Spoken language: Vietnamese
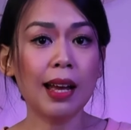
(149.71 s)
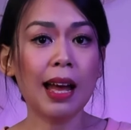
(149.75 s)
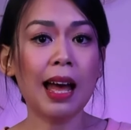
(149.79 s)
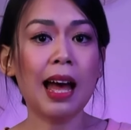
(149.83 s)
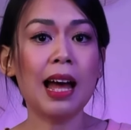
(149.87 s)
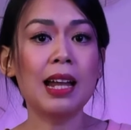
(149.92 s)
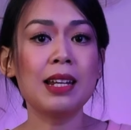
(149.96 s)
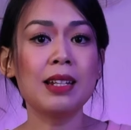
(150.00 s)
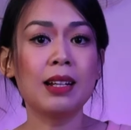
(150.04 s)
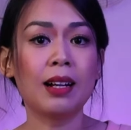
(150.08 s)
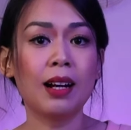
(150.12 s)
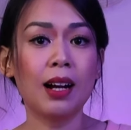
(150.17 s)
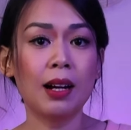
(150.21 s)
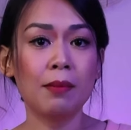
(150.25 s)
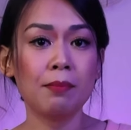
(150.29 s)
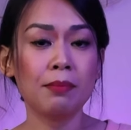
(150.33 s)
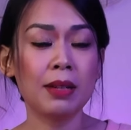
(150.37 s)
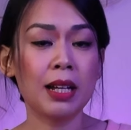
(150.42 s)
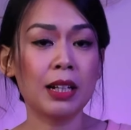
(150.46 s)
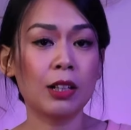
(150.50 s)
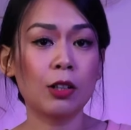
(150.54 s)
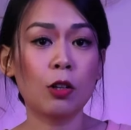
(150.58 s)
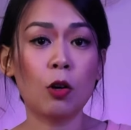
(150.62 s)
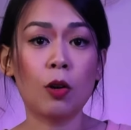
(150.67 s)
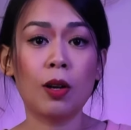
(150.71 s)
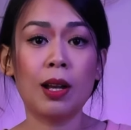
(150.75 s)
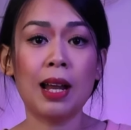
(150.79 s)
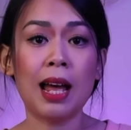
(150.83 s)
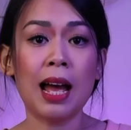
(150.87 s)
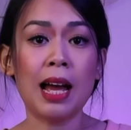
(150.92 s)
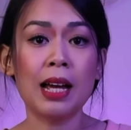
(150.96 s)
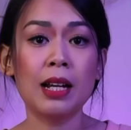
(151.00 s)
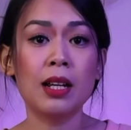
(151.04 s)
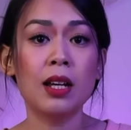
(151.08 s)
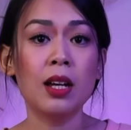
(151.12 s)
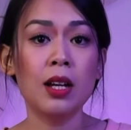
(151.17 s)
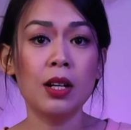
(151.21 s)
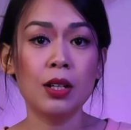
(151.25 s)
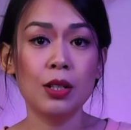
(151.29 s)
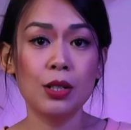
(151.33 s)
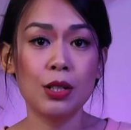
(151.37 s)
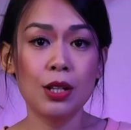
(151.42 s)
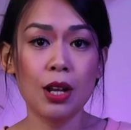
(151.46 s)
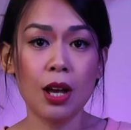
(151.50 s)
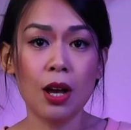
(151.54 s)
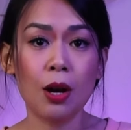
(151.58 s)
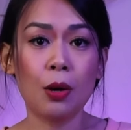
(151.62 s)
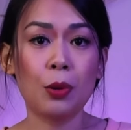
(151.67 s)
cả những âm thanh còn lại
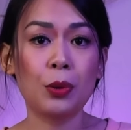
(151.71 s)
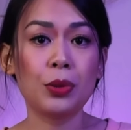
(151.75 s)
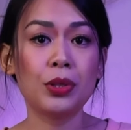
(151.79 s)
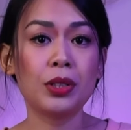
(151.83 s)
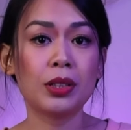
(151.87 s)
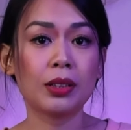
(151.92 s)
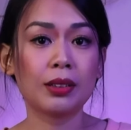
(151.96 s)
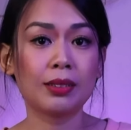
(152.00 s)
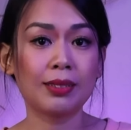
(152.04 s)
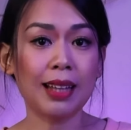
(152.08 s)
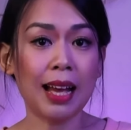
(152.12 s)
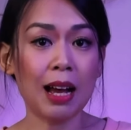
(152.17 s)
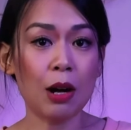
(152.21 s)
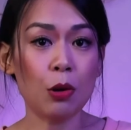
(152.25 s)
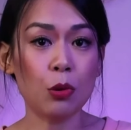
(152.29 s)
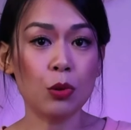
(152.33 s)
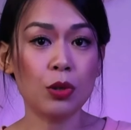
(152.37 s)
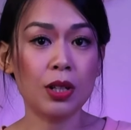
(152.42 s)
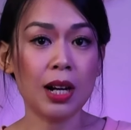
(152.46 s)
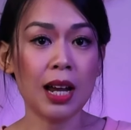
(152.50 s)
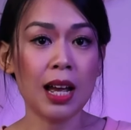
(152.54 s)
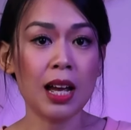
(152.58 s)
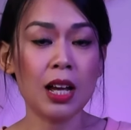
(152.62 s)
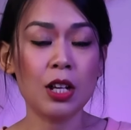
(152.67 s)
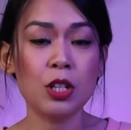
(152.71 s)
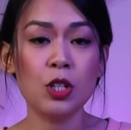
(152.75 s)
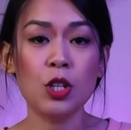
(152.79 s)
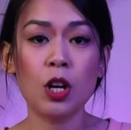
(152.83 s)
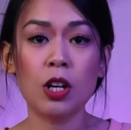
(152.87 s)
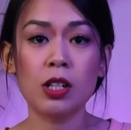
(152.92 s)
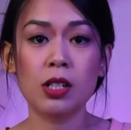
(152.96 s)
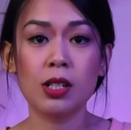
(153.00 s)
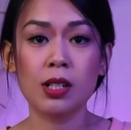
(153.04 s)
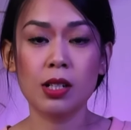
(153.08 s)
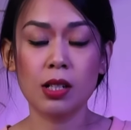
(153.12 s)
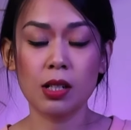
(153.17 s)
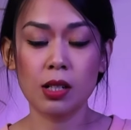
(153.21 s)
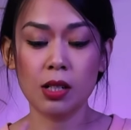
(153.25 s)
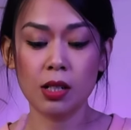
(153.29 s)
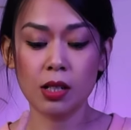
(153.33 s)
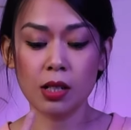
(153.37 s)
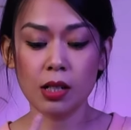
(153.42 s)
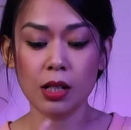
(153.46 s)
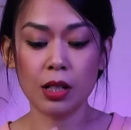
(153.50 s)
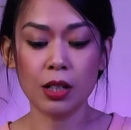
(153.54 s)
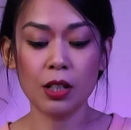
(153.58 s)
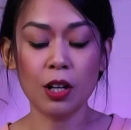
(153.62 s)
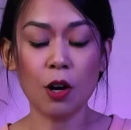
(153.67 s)
đều được tạo ra do sự
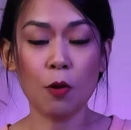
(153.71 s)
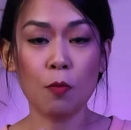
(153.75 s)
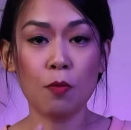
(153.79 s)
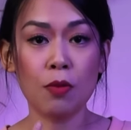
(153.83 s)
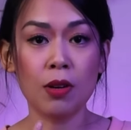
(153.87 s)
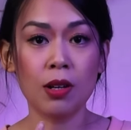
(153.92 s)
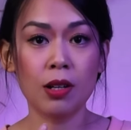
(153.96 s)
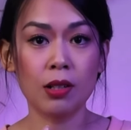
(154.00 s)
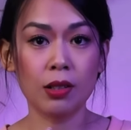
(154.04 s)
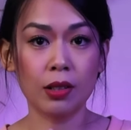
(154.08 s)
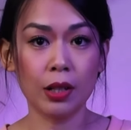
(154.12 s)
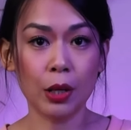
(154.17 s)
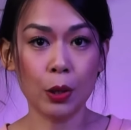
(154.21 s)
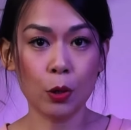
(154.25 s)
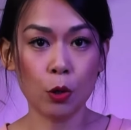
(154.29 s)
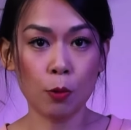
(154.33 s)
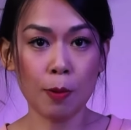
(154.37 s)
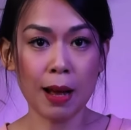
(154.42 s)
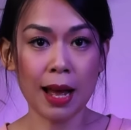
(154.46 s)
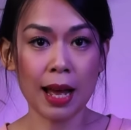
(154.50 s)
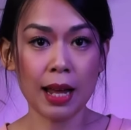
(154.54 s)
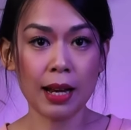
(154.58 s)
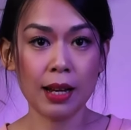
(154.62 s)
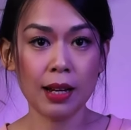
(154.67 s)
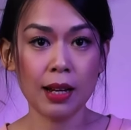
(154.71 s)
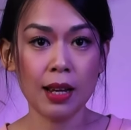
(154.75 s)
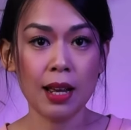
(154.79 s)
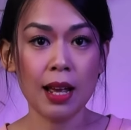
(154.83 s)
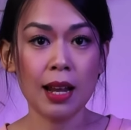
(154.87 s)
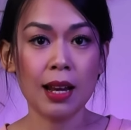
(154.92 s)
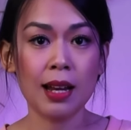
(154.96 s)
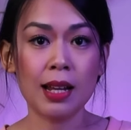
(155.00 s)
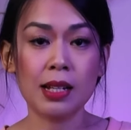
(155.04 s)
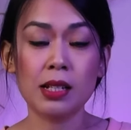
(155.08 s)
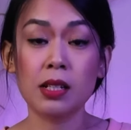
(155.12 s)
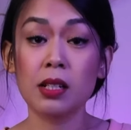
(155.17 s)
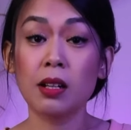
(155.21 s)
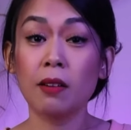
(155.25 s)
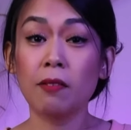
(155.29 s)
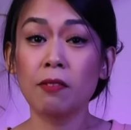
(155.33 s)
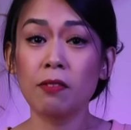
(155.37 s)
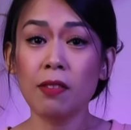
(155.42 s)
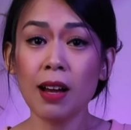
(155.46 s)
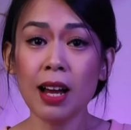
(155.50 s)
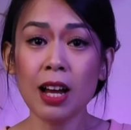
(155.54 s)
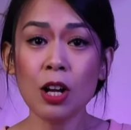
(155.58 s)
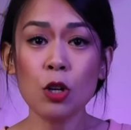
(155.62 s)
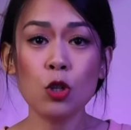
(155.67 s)
cử động lưỡi của bạn, là sự
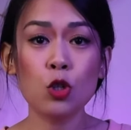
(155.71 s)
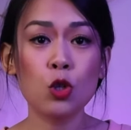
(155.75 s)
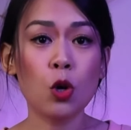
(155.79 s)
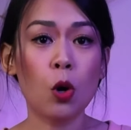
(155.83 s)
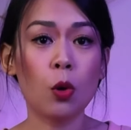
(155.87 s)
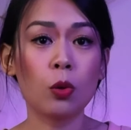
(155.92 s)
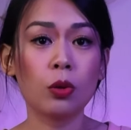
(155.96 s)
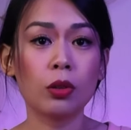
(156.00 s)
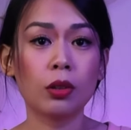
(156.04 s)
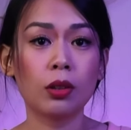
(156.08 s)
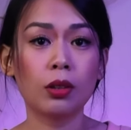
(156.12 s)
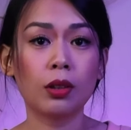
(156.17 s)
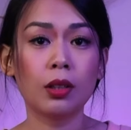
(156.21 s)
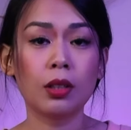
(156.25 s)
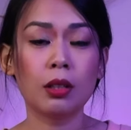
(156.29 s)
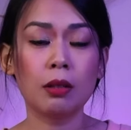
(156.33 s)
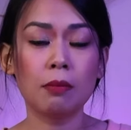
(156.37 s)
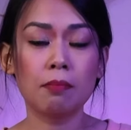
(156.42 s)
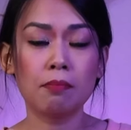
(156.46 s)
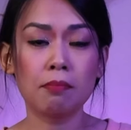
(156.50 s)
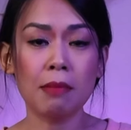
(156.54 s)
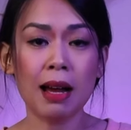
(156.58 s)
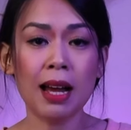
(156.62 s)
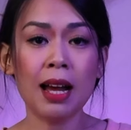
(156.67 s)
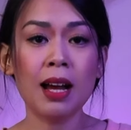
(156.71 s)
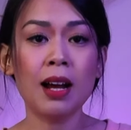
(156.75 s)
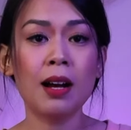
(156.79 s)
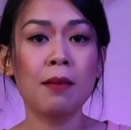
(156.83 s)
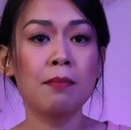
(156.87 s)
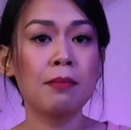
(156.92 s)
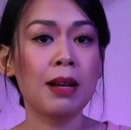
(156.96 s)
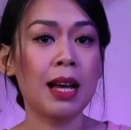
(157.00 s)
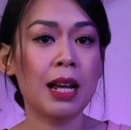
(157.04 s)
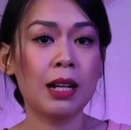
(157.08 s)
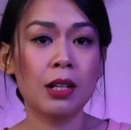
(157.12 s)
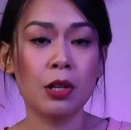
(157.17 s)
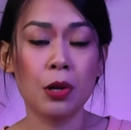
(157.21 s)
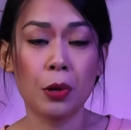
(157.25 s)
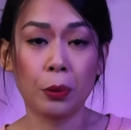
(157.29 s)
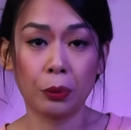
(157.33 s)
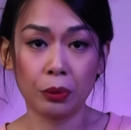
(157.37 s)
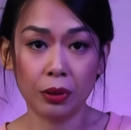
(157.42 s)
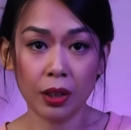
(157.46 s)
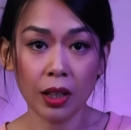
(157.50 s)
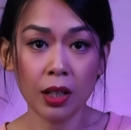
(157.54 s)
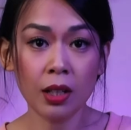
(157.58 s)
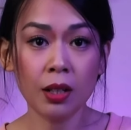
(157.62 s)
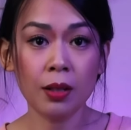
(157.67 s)
pha trộn từ ba âm thanh
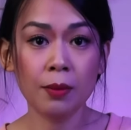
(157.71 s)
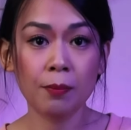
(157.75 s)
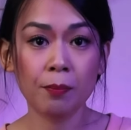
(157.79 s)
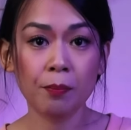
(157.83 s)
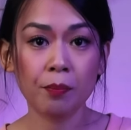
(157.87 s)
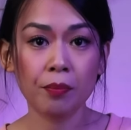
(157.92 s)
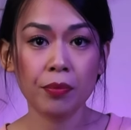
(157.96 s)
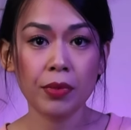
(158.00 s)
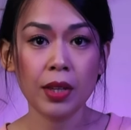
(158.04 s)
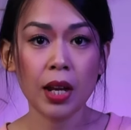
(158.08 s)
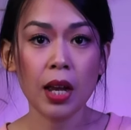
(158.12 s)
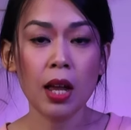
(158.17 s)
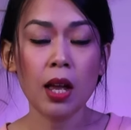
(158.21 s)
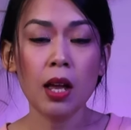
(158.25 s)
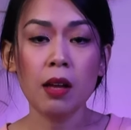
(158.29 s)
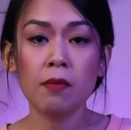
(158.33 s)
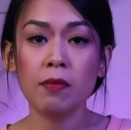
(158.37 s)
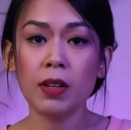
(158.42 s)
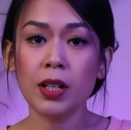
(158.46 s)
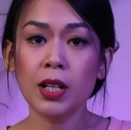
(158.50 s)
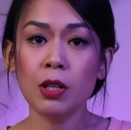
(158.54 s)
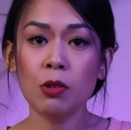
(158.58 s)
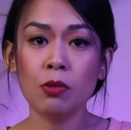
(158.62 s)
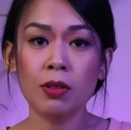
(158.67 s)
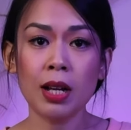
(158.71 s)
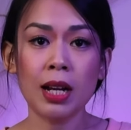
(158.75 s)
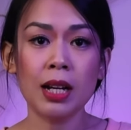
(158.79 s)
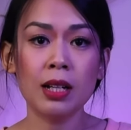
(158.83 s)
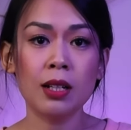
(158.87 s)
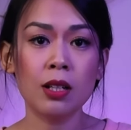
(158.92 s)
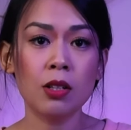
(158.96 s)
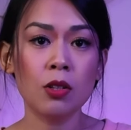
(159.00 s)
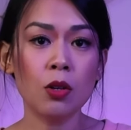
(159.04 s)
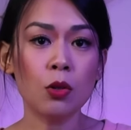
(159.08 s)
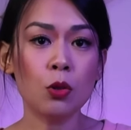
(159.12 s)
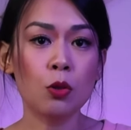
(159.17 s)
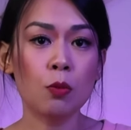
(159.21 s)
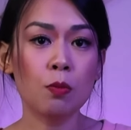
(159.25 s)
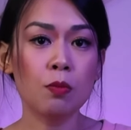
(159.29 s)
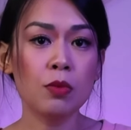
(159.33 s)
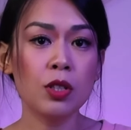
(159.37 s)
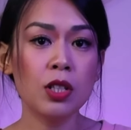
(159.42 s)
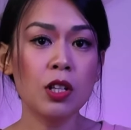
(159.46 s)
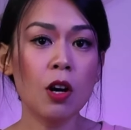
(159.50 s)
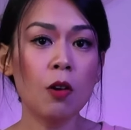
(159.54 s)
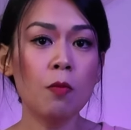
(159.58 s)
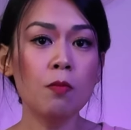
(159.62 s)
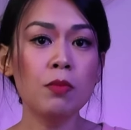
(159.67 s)
đầu tiên. Và điều này thì nó
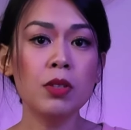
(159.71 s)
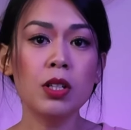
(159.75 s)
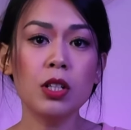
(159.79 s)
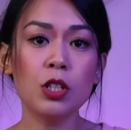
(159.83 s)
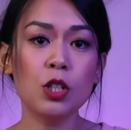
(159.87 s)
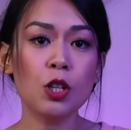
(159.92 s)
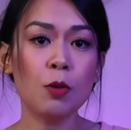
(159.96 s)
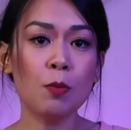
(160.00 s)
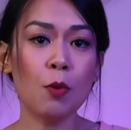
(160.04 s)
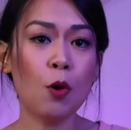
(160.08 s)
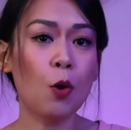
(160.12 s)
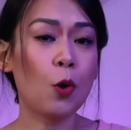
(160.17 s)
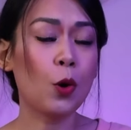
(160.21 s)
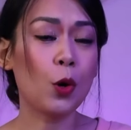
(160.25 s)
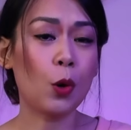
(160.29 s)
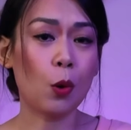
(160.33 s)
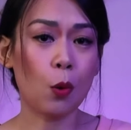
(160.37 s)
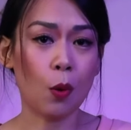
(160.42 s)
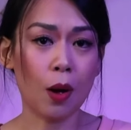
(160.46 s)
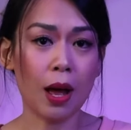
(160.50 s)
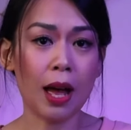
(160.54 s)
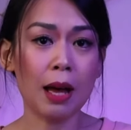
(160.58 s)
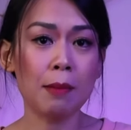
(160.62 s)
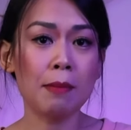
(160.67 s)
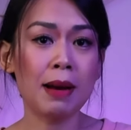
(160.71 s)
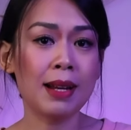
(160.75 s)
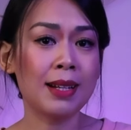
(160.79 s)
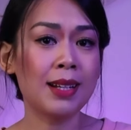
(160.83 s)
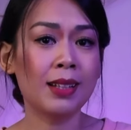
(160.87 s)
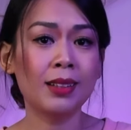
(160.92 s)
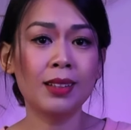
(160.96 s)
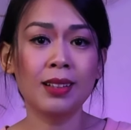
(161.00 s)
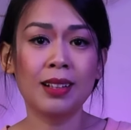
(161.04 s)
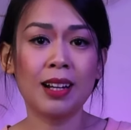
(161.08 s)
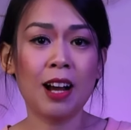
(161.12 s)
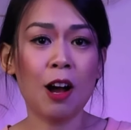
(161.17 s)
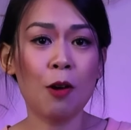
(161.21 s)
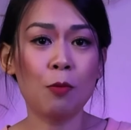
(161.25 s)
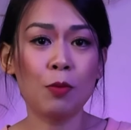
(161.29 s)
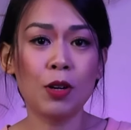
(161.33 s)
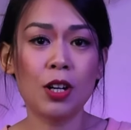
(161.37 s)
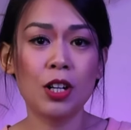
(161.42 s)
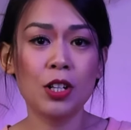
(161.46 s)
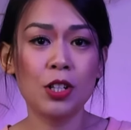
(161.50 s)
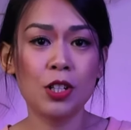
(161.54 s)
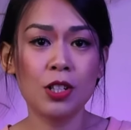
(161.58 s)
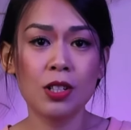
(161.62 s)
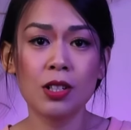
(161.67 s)
cũng giống như trong hội họa bạn đã từng học
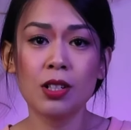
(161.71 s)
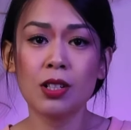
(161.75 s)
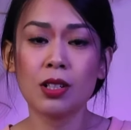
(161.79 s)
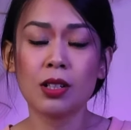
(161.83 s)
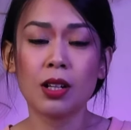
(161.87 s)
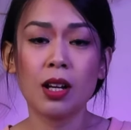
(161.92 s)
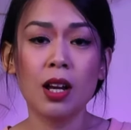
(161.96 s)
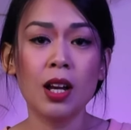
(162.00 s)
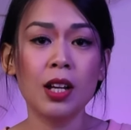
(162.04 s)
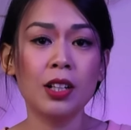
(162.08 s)
ở trường,